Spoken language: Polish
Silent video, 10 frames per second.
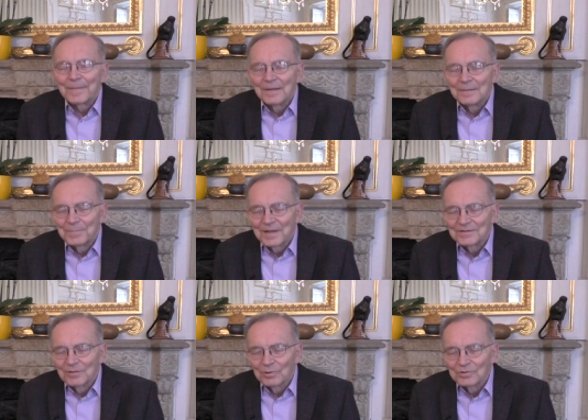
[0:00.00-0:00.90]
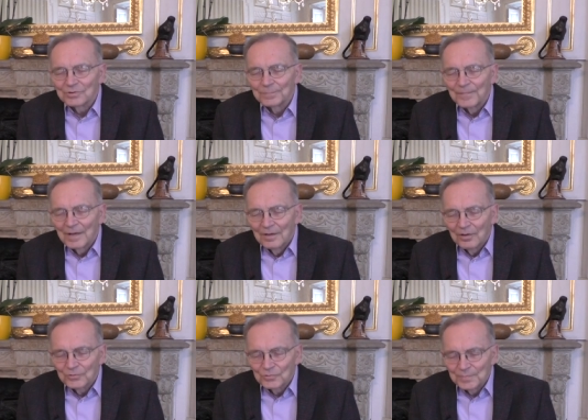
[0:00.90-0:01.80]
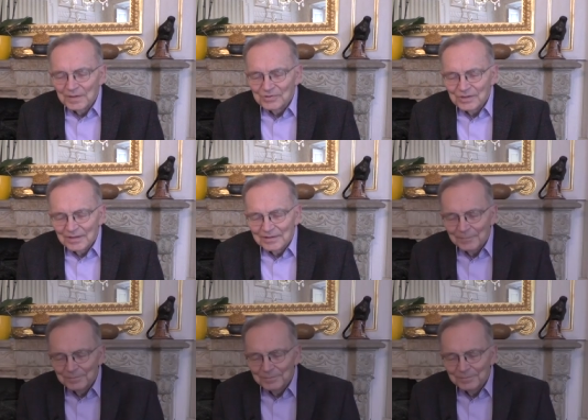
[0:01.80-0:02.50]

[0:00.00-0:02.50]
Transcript: E, prace łączą. Otóż pierwszy etap